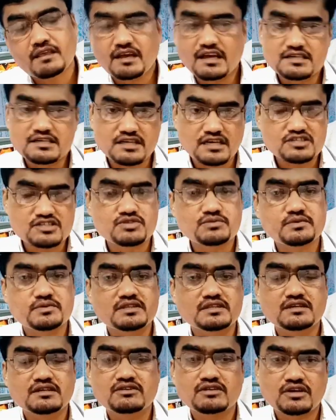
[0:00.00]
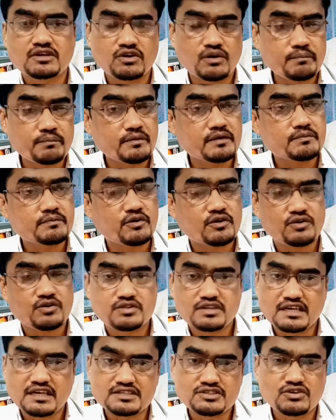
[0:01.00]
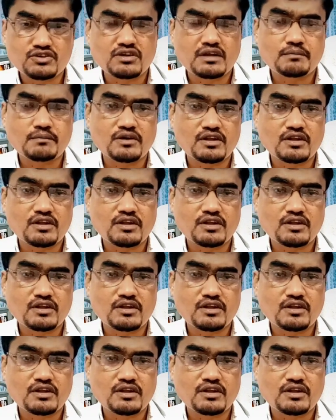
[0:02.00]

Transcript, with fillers: এই স্বাস্থ্যবিধিগুলো গভর্নমেন্ট পক্ষ থেকে যেগুলো